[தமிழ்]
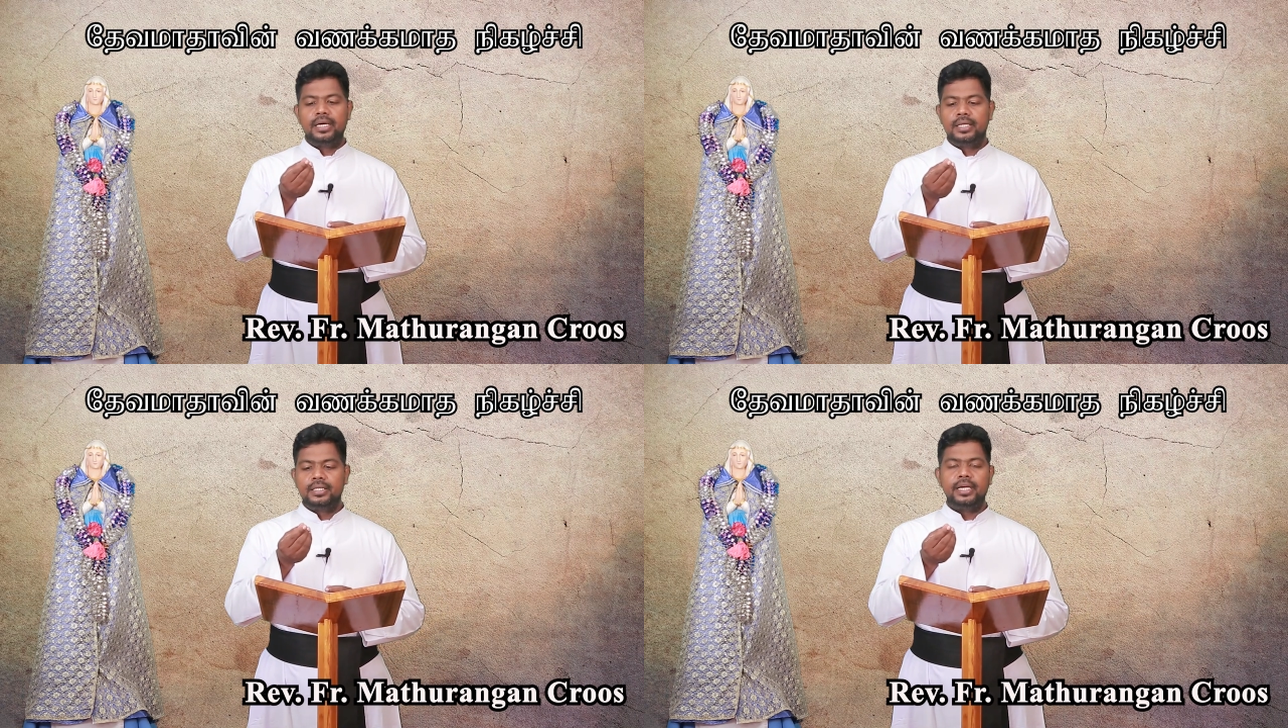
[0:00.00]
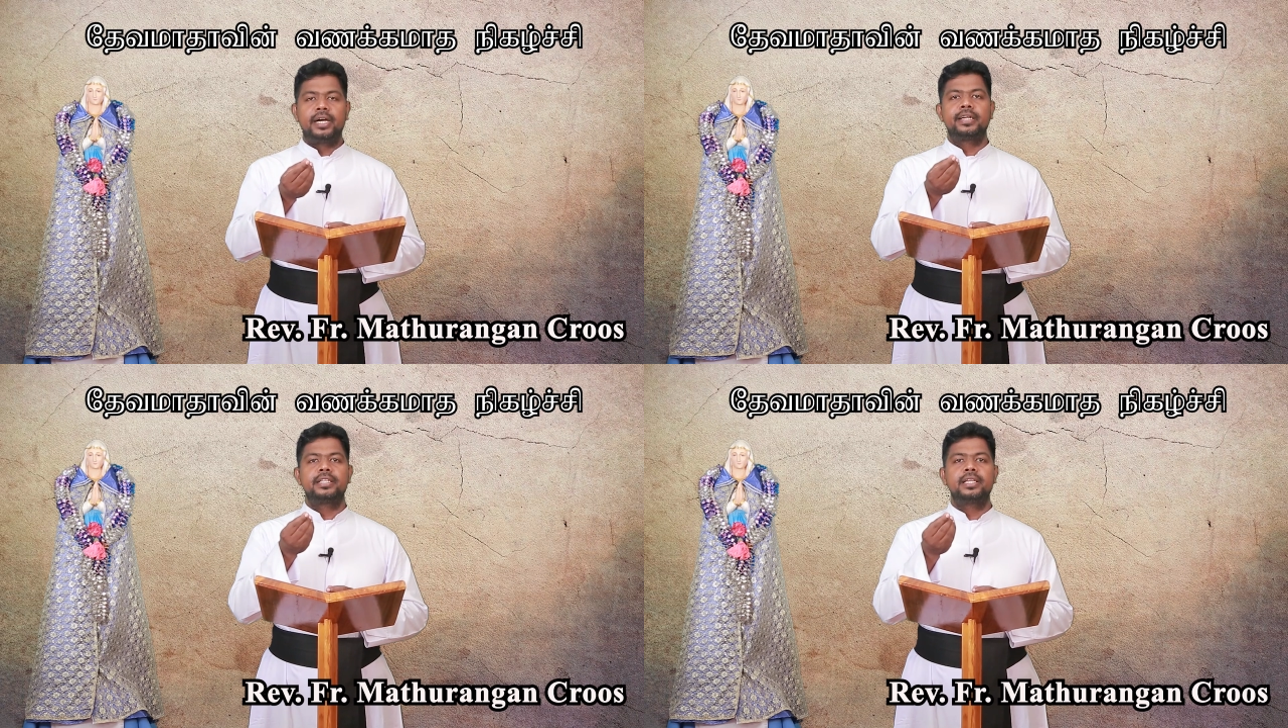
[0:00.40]
அந்த
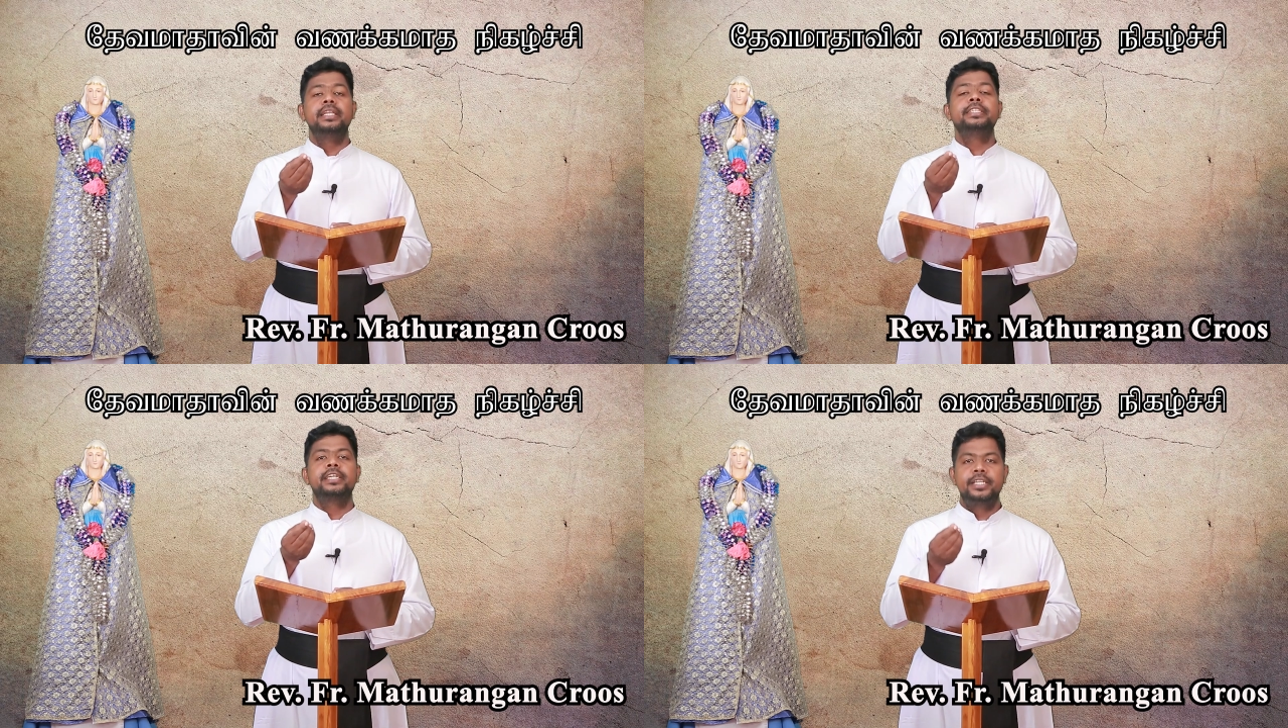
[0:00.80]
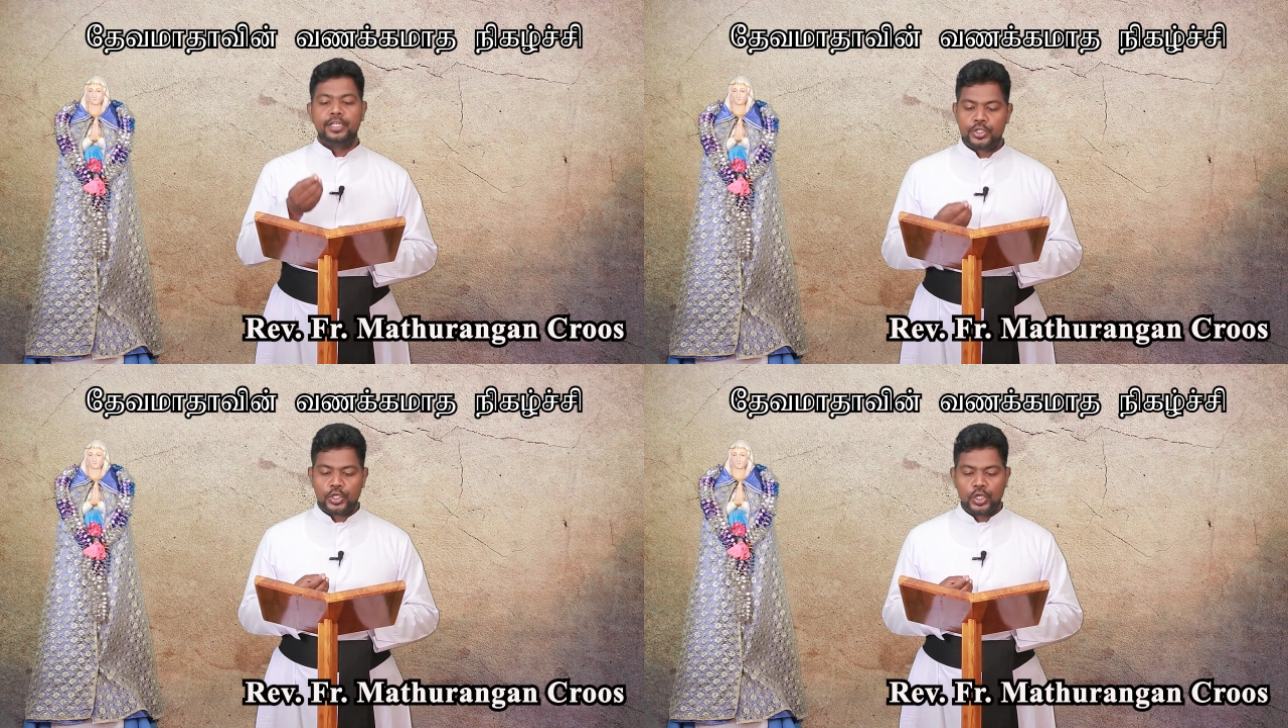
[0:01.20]
ஆங்கிலத்தில் லிட்டனி
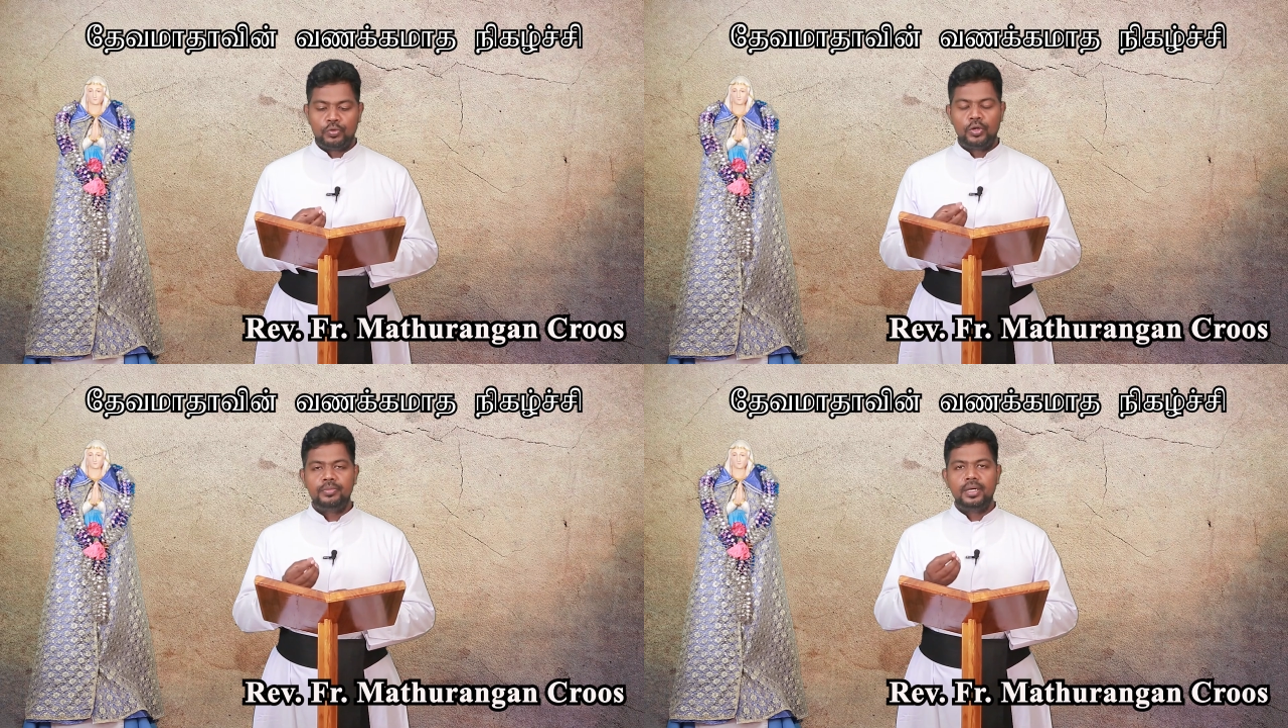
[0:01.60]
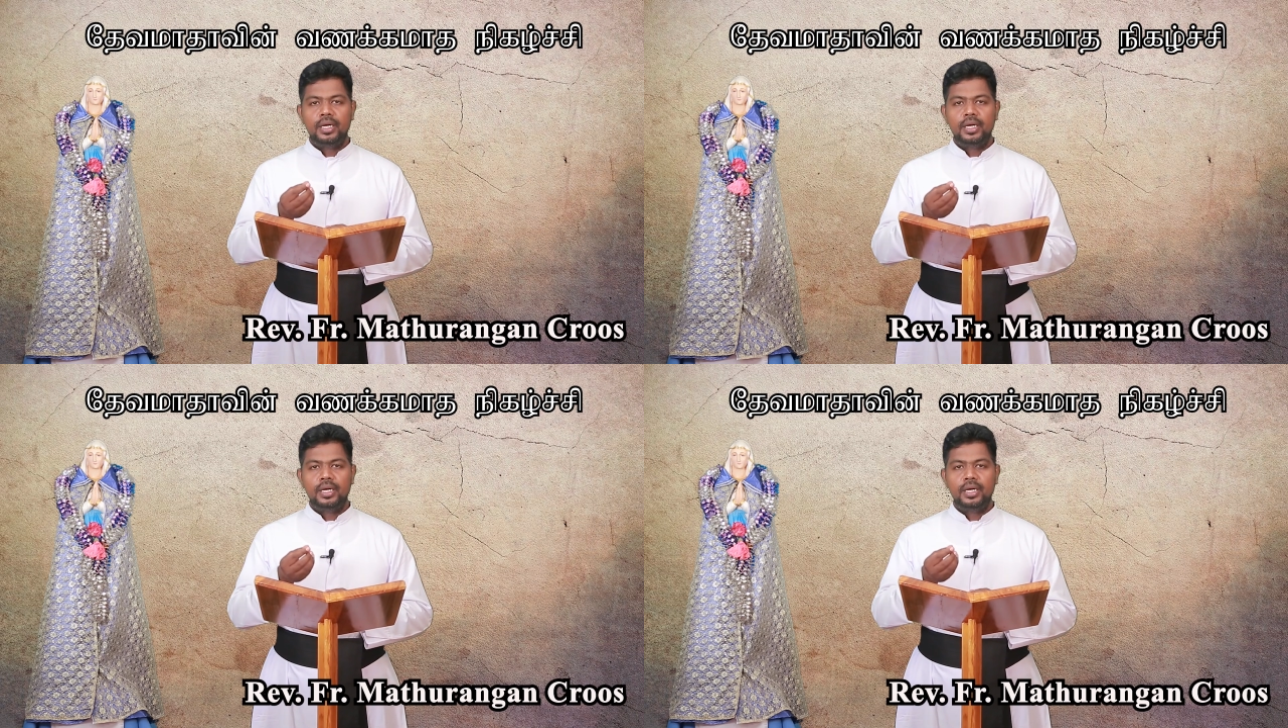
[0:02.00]
என்று சொல்லுவோம்